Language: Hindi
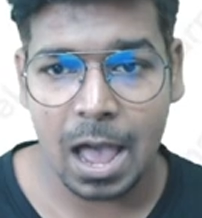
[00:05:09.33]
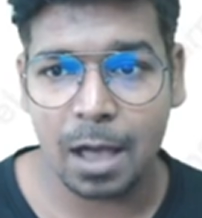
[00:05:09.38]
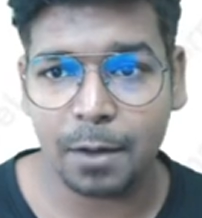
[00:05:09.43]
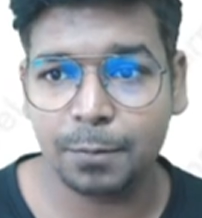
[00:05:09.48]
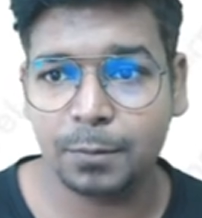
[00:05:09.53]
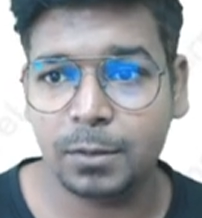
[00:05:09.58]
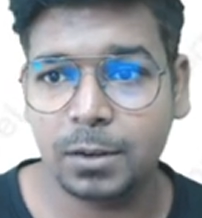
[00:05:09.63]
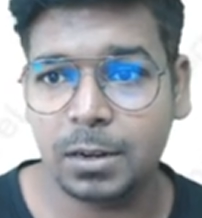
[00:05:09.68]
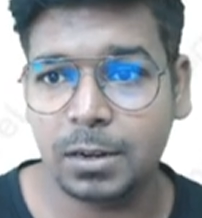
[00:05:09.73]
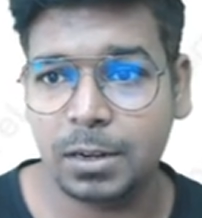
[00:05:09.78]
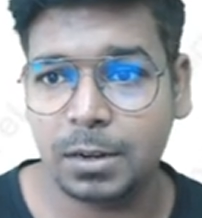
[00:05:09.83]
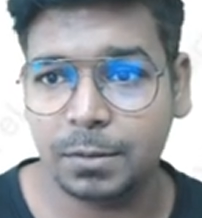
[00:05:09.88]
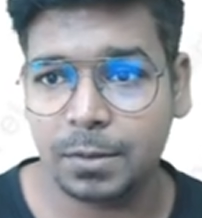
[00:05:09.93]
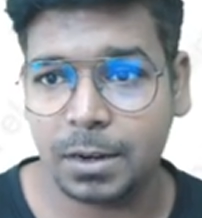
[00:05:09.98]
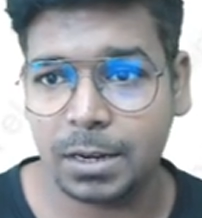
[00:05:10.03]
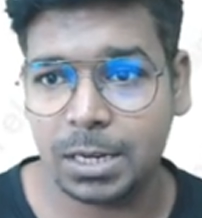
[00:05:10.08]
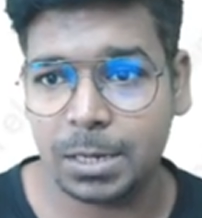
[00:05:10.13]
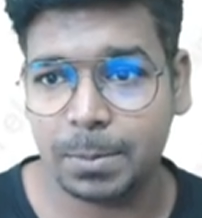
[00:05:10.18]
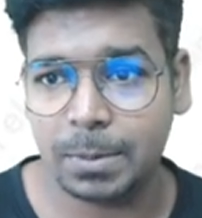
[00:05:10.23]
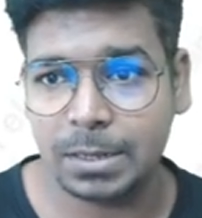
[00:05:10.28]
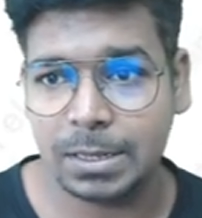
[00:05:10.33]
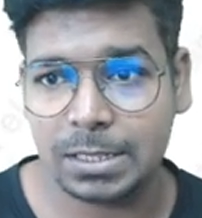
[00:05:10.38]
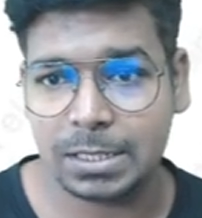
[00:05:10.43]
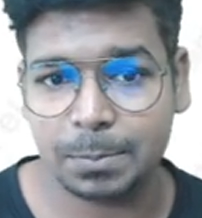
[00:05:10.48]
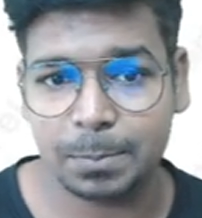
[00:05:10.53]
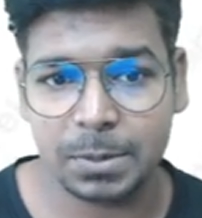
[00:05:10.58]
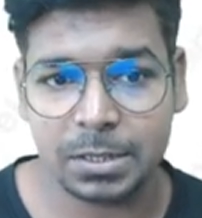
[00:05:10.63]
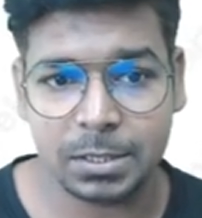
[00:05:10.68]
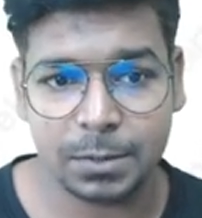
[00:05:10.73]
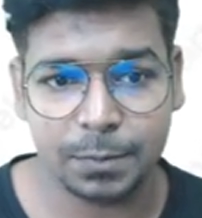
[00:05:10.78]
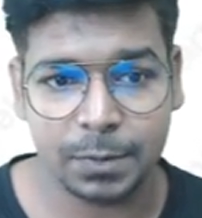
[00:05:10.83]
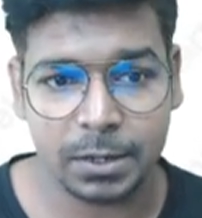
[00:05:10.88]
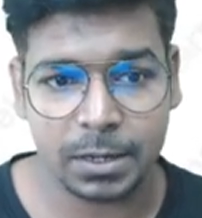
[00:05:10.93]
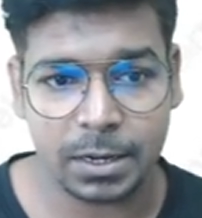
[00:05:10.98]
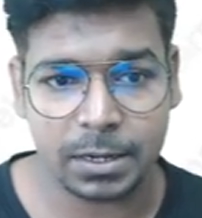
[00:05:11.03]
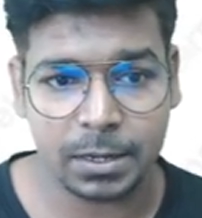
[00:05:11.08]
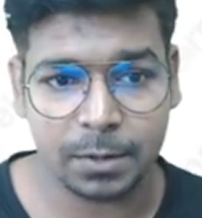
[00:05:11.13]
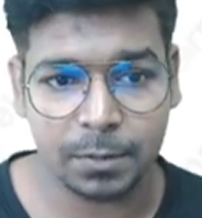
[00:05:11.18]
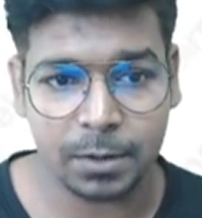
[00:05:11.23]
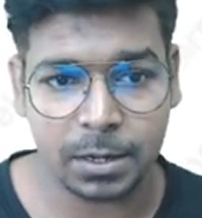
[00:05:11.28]
आफ्टर डिवाइडेड बाई स्पेसिफिक
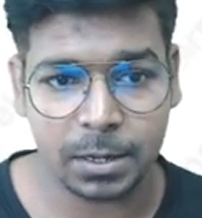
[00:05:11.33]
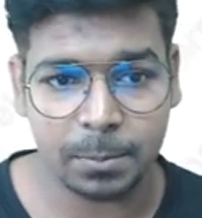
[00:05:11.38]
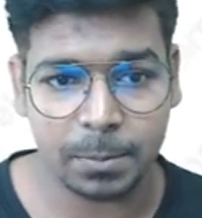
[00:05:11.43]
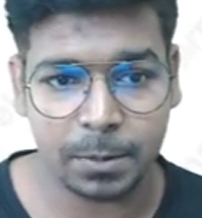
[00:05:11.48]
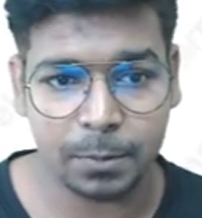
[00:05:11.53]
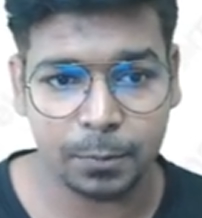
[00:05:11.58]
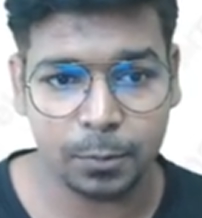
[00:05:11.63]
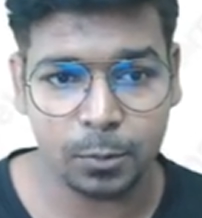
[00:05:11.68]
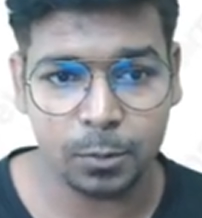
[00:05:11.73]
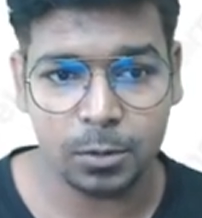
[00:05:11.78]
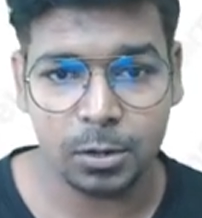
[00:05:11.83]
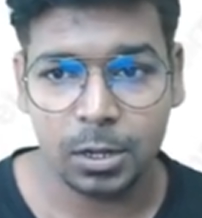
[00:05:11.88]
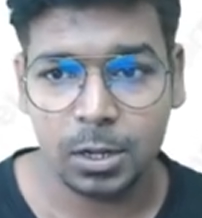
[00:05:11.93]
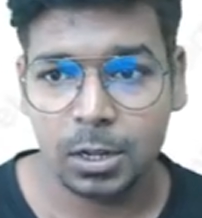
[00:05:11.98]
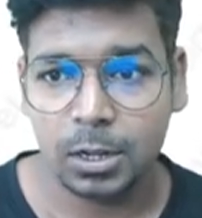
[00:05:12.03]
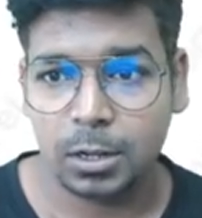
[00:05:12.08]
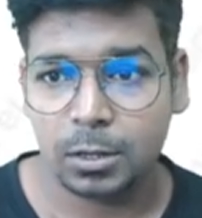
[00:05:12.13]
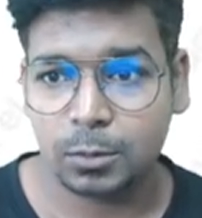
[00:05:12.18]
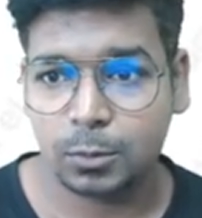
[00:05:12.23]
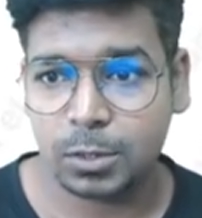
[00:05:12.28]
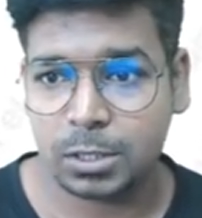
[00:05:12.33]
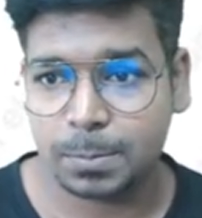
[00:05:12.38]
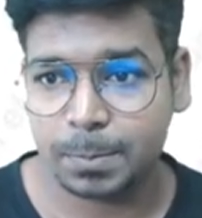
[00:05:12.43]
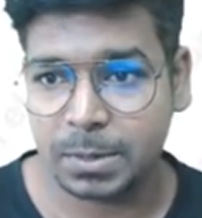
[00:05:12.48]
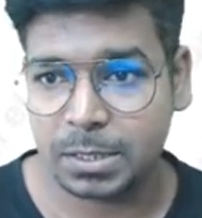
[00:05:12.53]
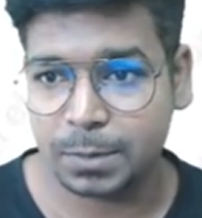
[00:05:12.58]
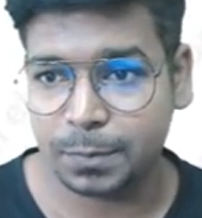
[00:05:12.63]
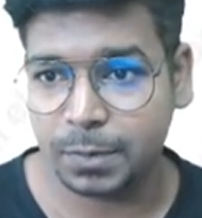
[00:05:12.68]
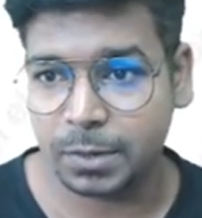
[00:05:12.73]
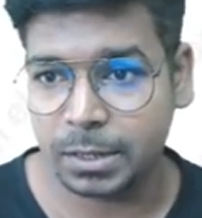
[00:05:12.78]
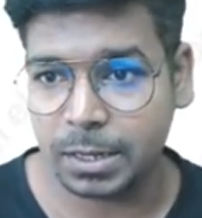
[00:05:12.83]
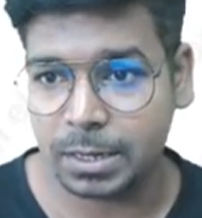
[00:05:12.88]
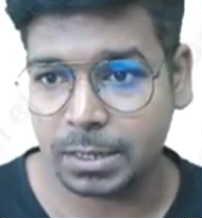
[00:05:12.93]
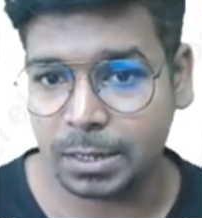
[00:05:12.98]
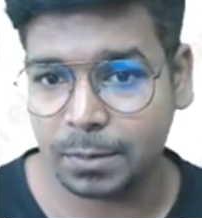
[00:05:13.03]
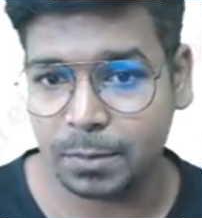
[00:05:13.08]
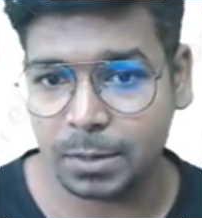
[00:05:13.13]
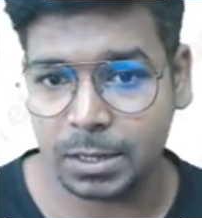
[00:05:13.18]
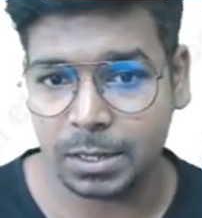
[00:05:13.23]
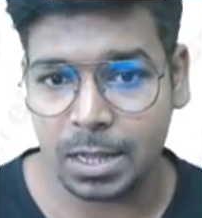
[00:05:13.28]
एक्टिविटी बिफोर तो स्पेसिफिक
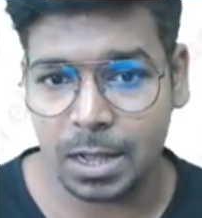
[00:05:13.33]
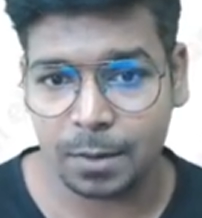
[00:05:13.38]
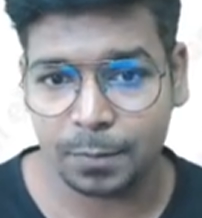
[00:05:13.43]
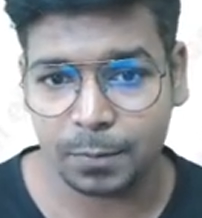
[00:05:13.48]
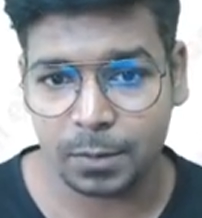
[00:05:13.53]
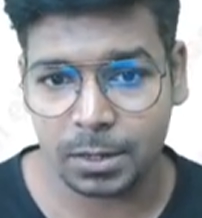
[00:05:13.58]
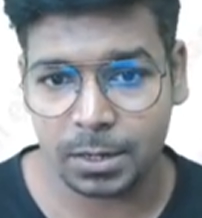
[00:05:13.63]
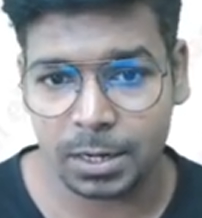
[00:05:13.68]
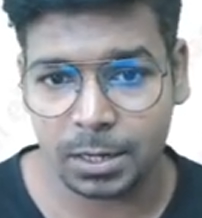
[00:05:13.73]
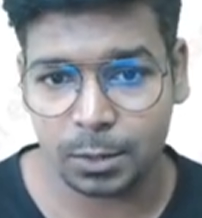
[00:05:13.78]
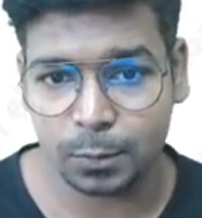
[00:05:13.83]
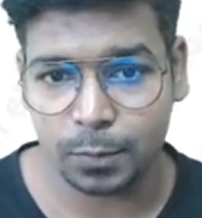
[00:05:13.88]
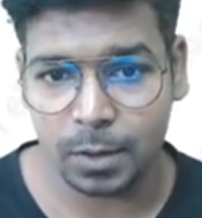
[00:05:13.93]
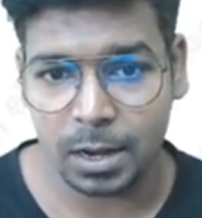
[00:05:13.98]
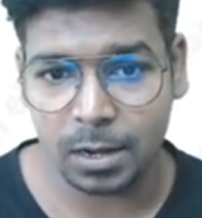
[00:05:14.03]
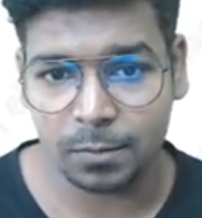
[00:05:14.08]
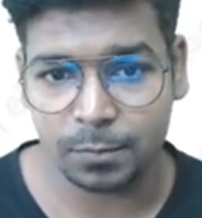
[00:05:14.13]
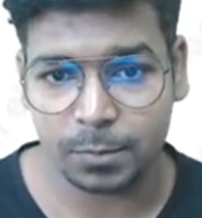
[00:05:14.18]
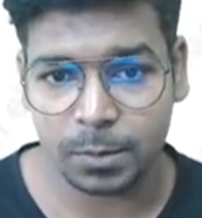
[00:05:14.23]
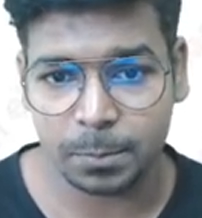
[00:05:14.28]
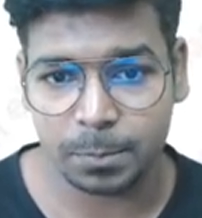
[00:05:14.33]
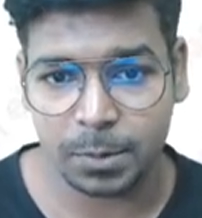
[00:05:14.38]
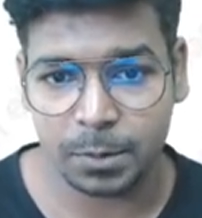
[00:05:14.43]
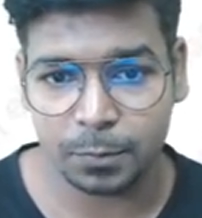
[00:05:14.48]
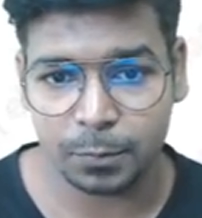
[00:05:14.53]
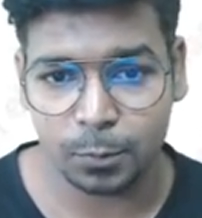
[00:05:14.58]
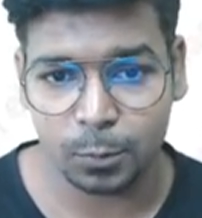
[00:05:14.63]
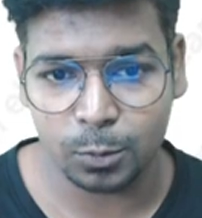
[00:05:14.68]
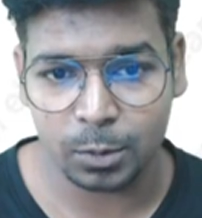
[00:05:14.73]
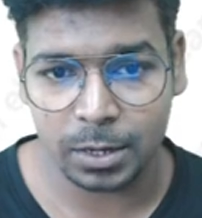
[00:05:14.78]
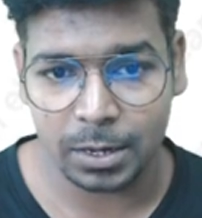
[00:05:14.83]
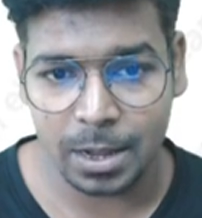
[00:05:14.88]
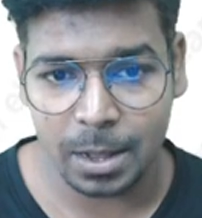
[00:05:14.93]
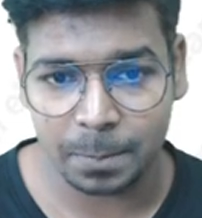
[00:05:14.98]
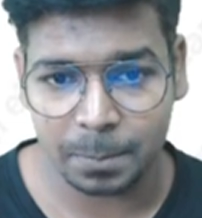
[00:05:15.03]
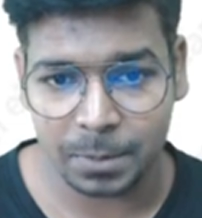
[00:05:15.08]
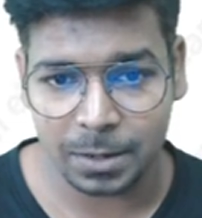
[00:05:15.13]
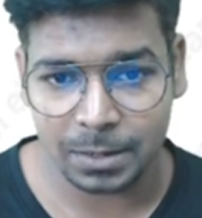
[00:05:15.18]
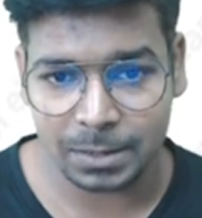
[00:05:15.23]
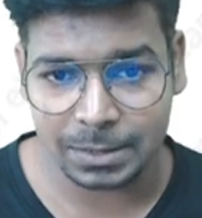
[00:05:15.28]
एक्टिविटी आफ्टर है 12 बिफोर है
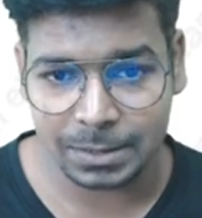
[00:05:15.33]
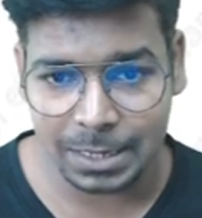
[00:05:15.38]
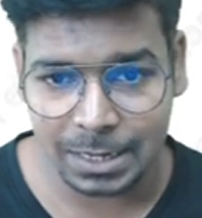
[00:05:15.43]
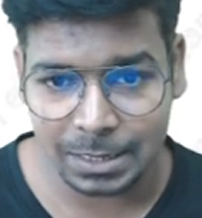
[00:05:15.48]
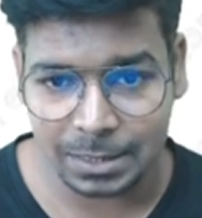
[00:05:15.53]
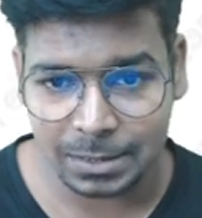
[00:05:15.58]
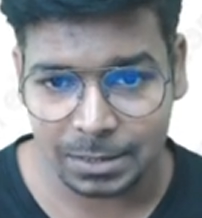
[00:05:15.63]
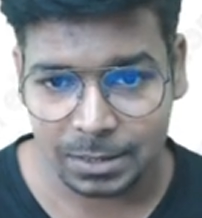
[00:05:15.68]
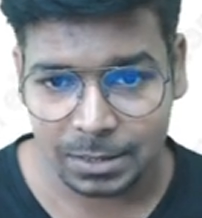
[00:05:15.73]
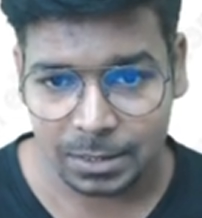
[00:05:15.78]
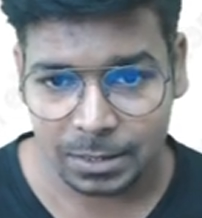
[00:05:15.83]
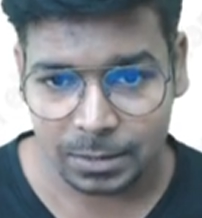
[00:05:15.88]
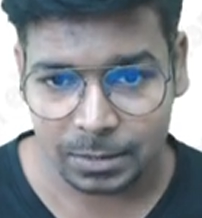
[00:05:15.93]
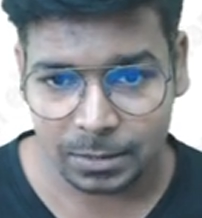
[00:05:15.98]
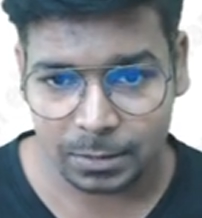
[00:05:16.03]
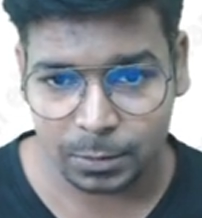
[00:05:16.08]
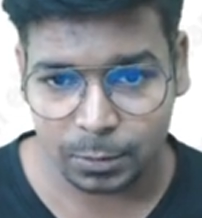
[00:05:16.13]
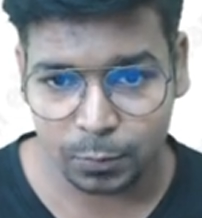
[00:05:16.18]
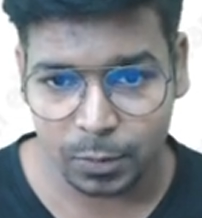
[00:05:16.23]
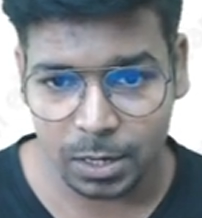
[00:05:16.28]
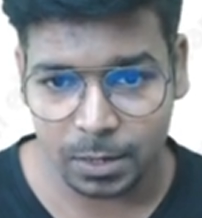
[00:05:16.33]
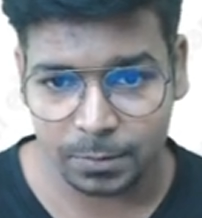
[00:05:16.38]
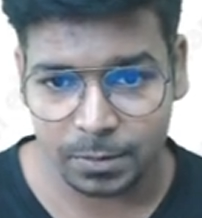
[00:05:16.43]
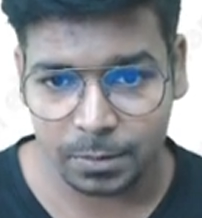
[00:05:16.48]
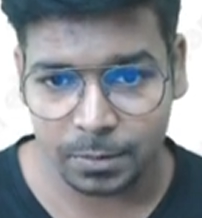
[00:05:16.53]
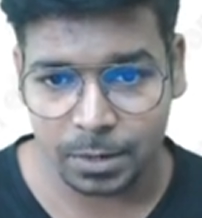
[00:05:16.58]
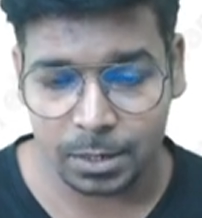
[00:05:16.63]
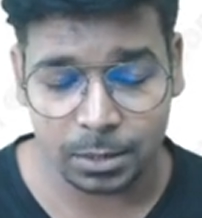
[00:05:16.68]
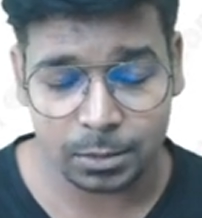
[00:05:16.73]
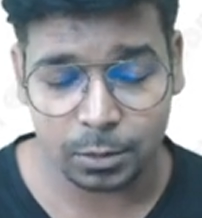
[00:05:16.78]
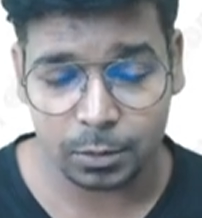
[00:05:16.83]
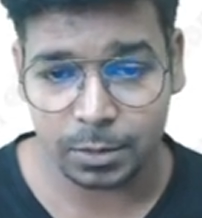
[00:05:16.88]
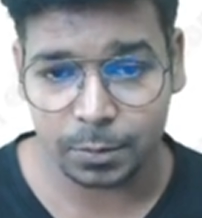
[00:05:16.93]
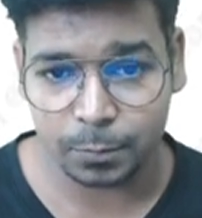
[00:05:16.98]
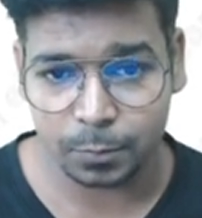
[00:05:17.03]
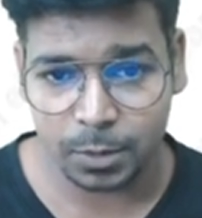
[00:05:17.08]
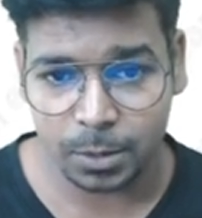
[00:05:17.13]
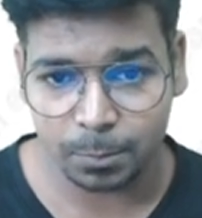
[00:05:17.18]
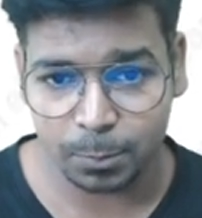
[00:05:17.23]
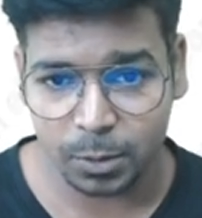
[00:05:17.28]
आपका 10 12 सॉरी
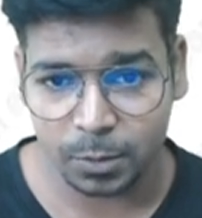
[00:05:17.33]
1.5